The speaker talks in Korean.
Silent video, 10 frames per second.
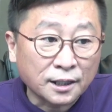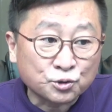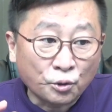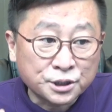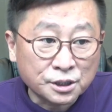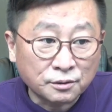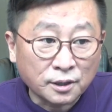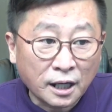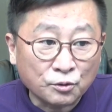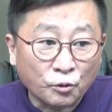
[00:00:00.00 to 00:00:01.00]
소식을
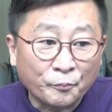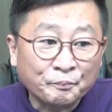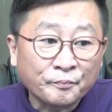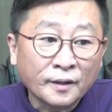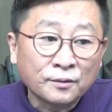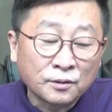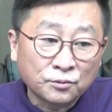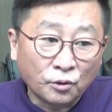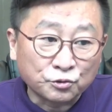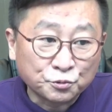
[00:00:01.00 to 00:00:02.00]
하고
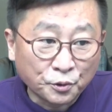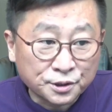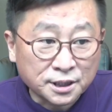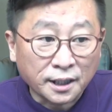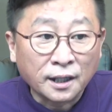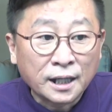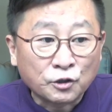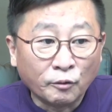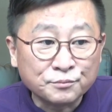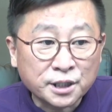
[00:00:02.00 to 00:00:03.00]
또 두 번째
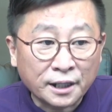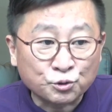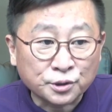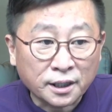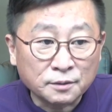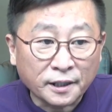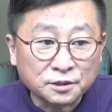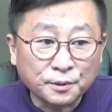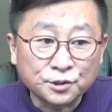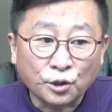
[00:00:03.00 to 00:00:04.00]
검찰 조사를
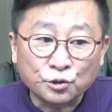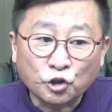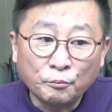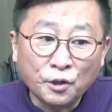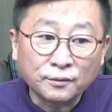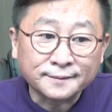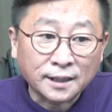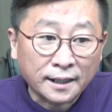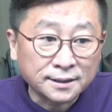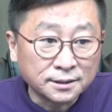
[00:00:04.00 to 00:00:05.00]
받으면서 서명
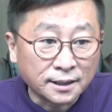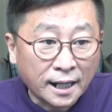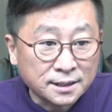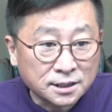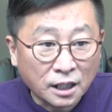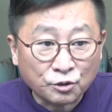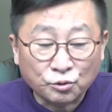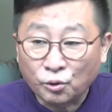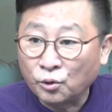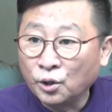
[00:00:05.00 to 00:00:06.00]
날인을 하지
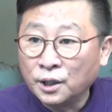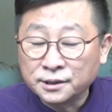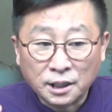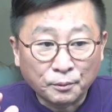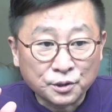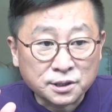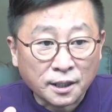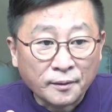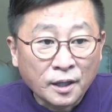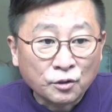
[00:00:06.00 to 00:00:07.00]
않고 세 번째
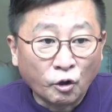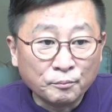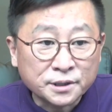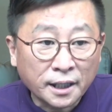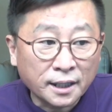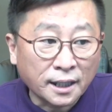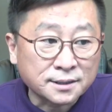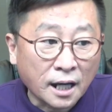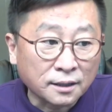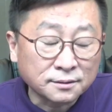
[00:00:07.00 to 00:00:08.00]
검사에게
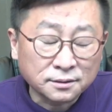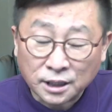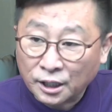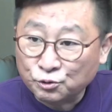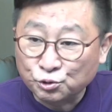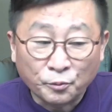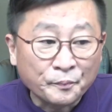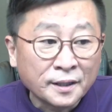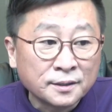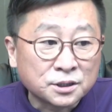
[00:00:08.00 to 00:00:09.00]
장, 자꾸
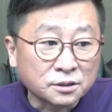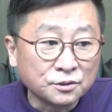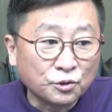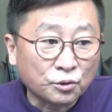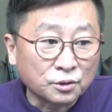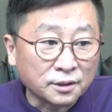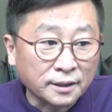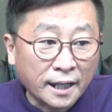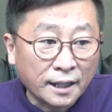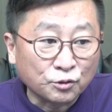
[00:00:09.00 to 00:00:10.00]
증거를
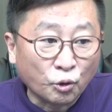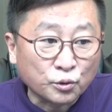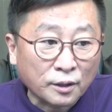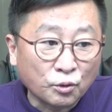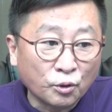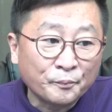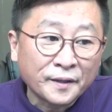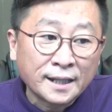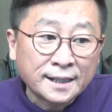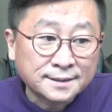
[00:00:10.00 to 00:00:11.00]
내놓으라고
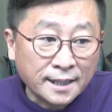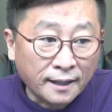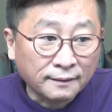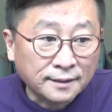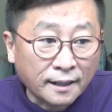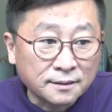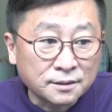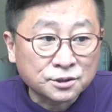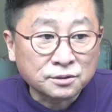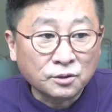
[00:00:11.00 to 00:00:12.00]
생떼를
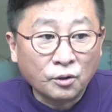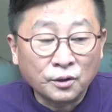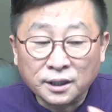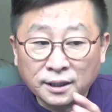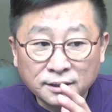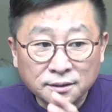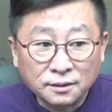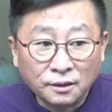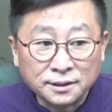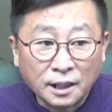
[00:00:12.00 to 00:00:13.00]
쓰고 있는
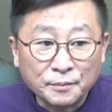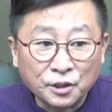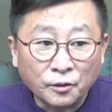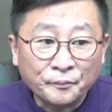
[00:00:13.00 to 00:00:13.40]
것이라며